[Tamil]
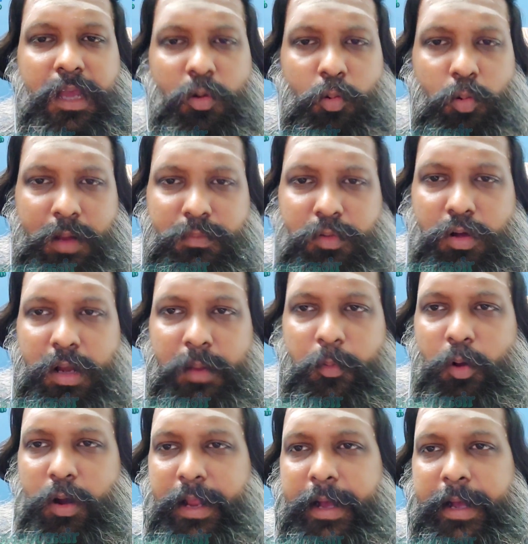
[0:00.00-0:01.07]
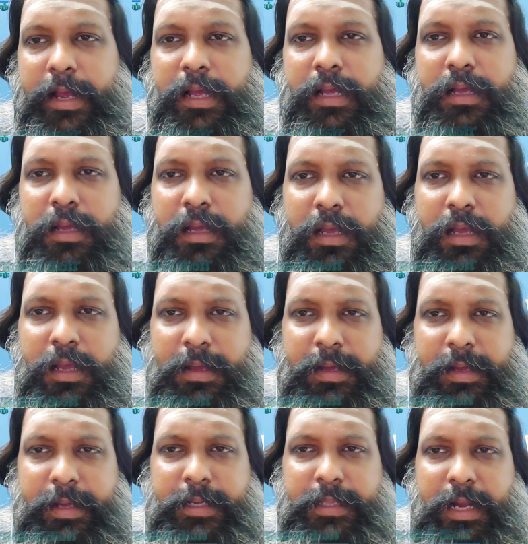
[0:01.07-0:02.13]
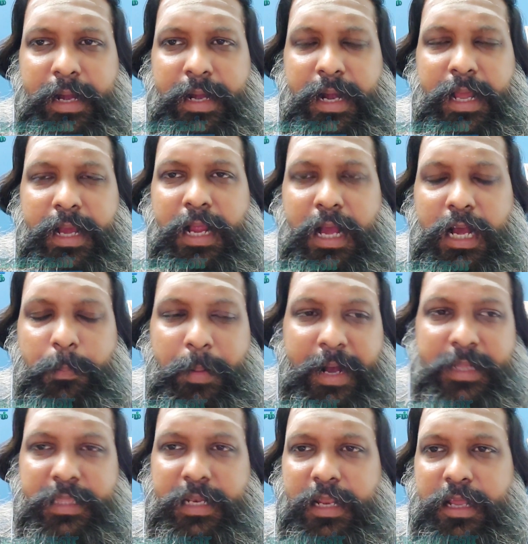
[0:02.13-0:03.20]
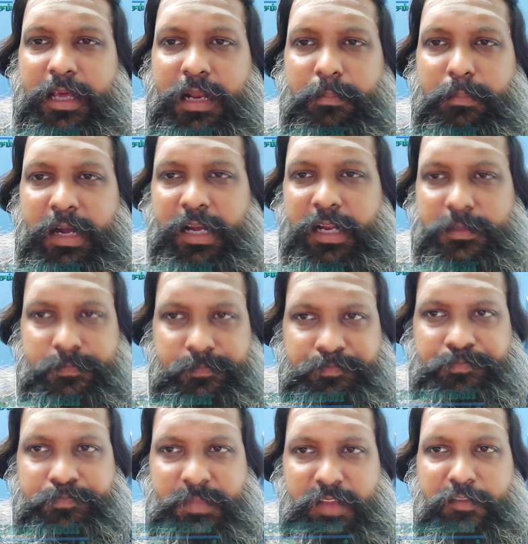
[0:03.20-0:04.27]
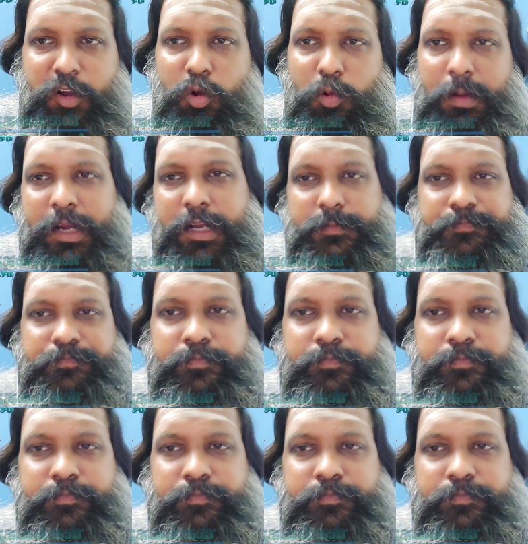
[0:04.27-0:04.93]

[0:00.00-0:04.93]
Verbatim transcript: உடம்புக்குள்ளே போடுறாங்க இதில் என்னென்னாக்கா அங்கே பக்கத்தில் இருக்கிற மண் வெறும் மண்